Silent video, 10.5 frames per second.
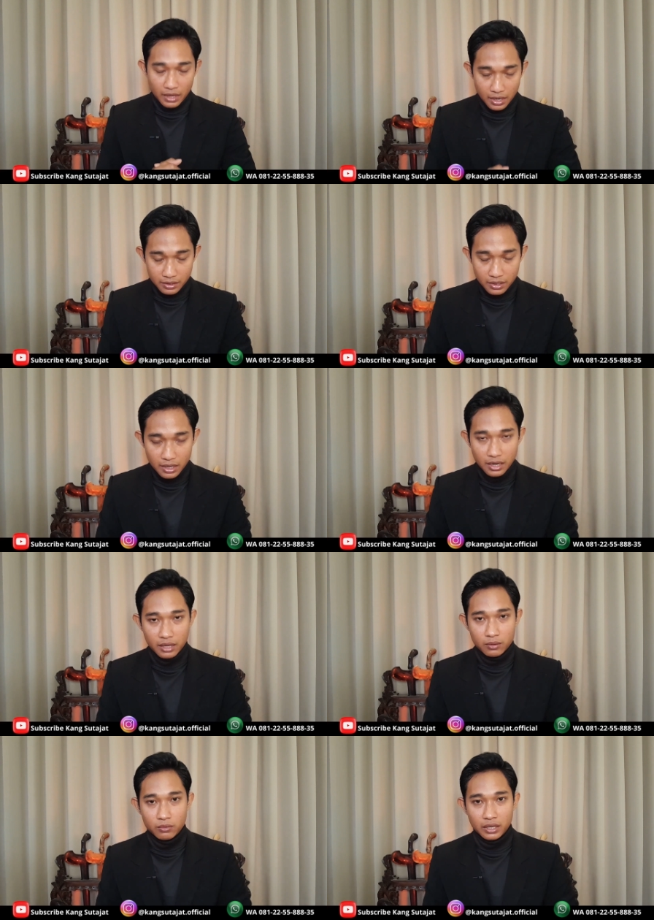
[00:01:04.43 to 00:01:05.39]
Anda
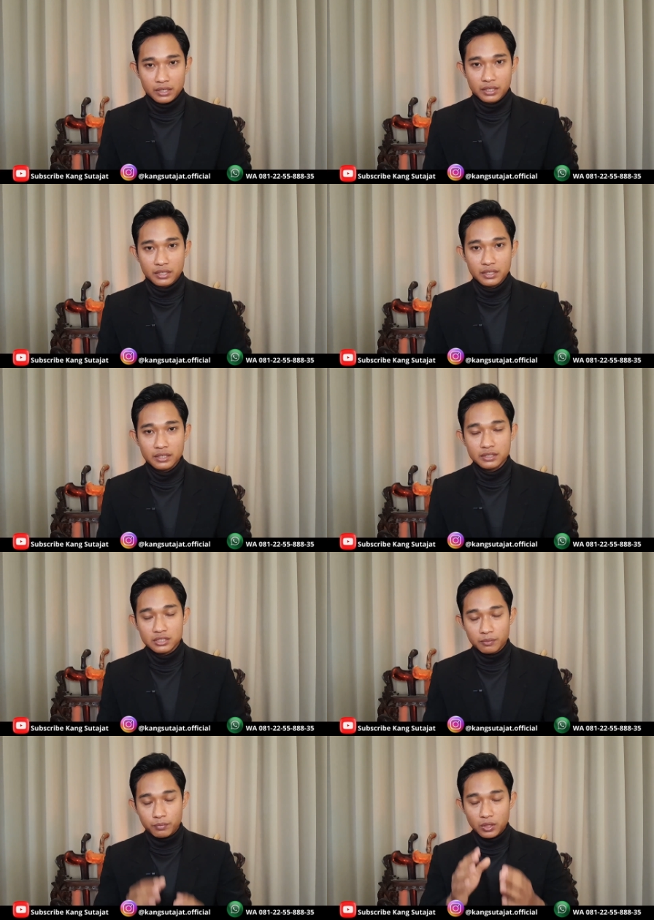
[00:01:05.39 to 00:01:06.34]
lakukan ini
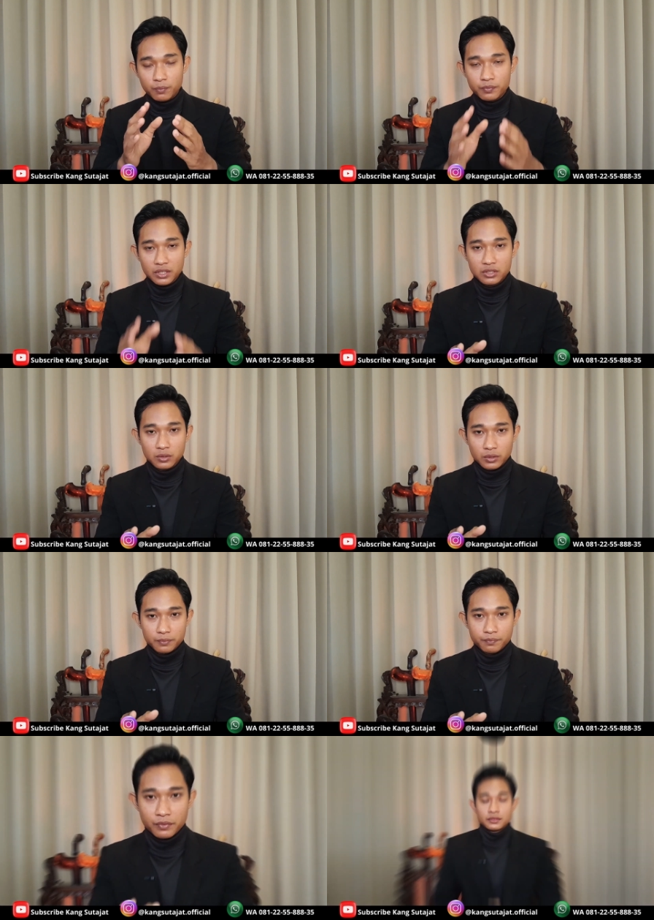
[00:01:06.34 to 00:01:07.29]
sebelum tidur.
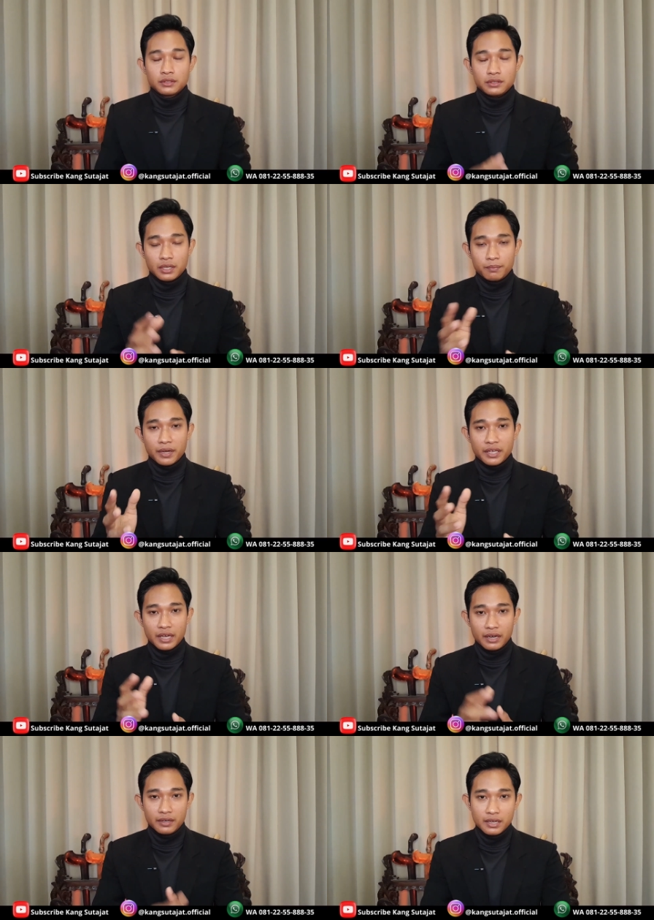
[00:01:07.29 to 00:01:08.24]
Dan bagi
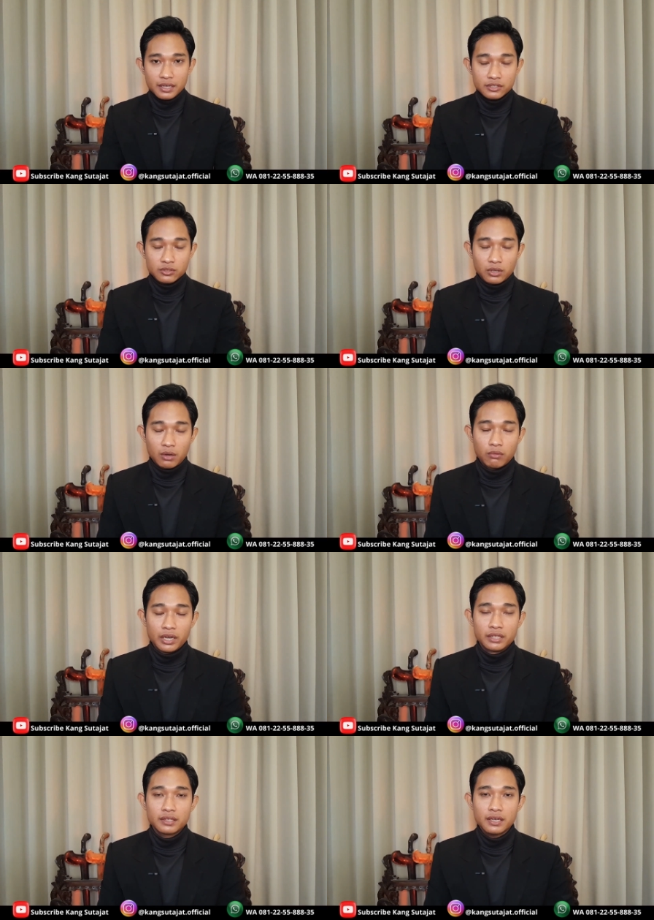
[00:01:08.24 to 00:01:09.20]
Anda, seorang
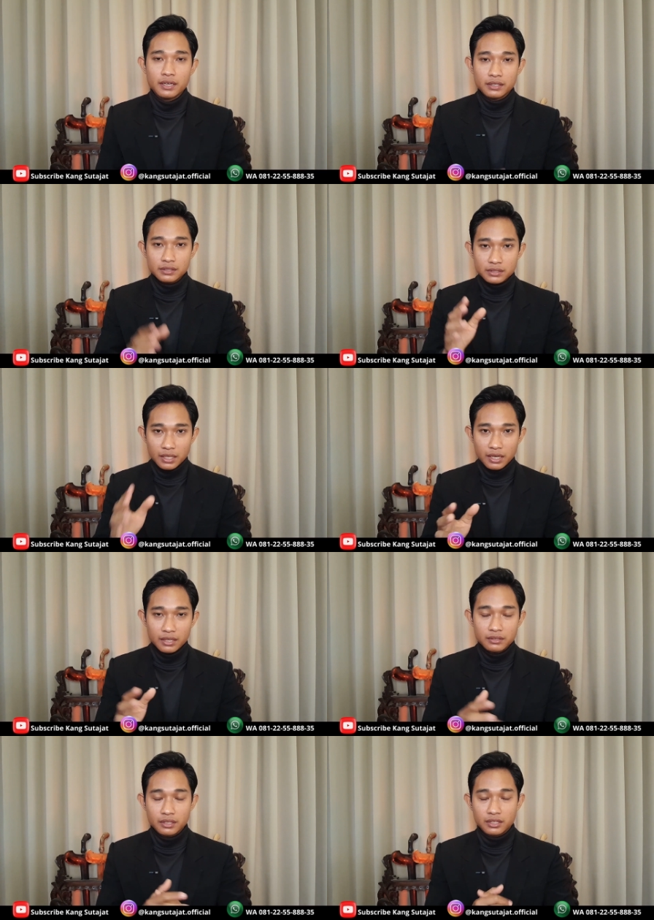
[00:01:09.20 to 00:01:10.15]
wanita,
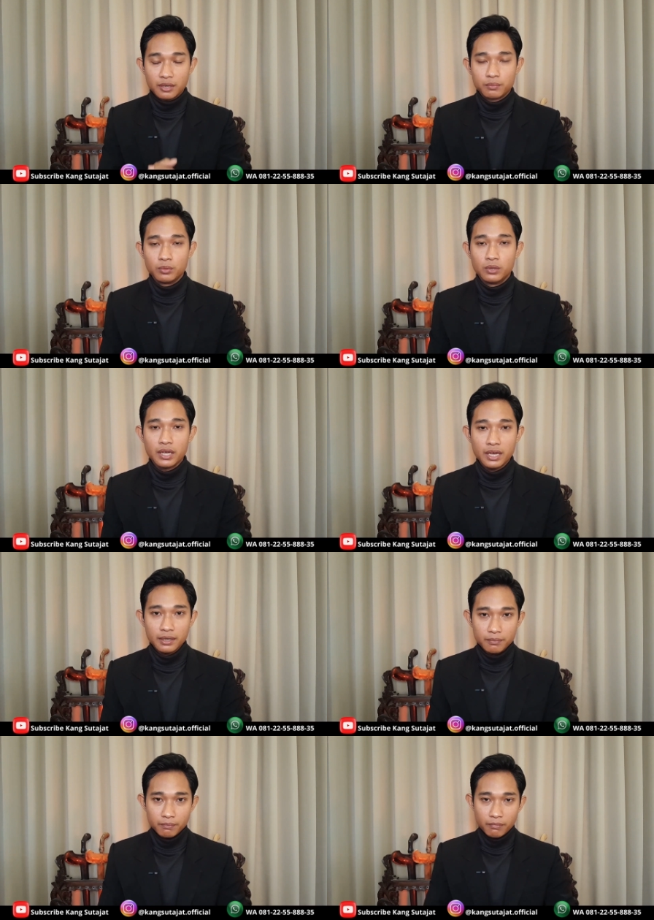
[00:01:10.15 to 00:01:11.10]
saat datang
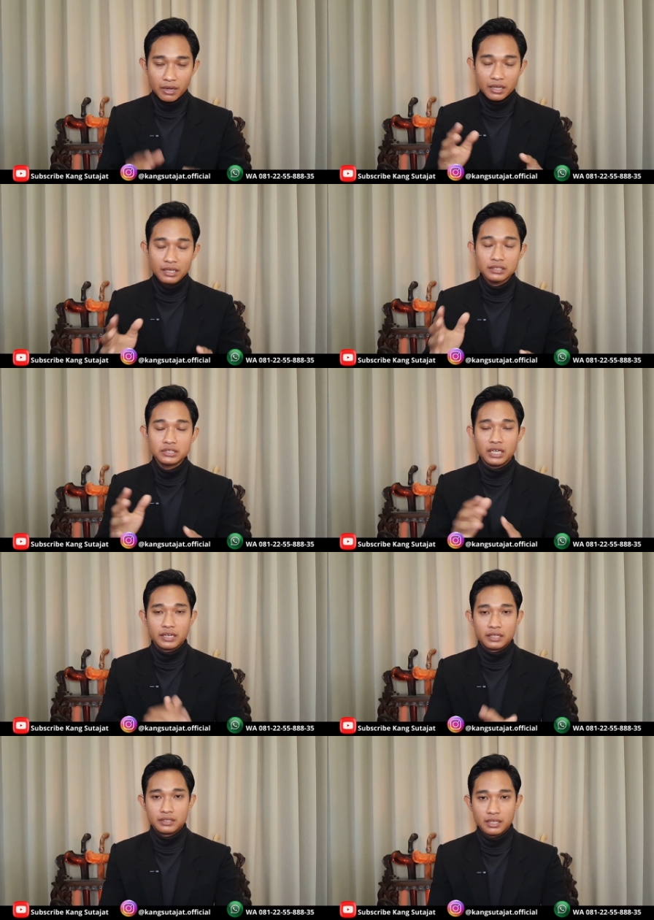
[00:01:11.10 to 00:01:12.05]
bulan, maka
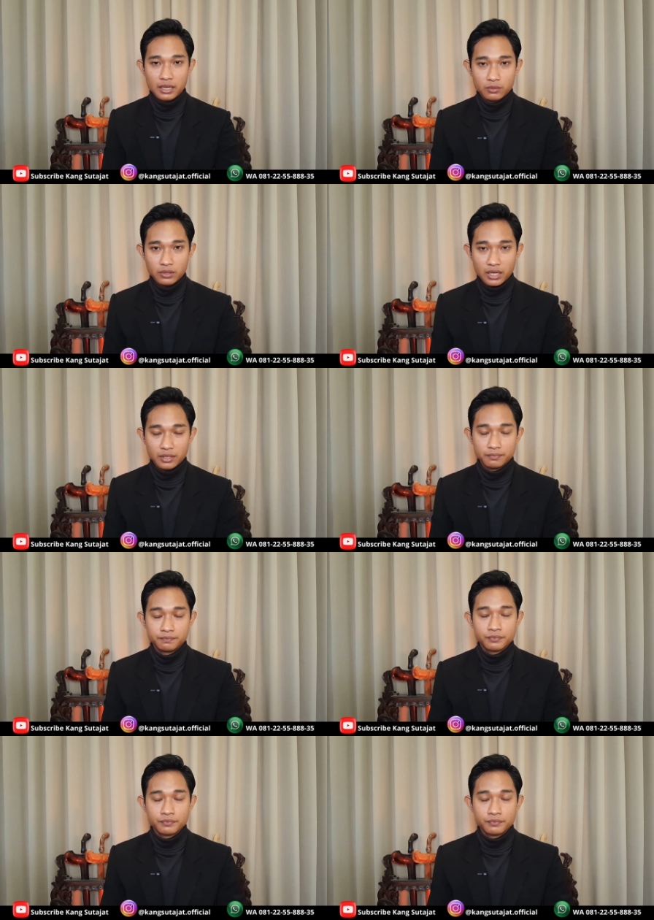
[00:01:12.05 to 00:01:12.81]
jangan dilakukan.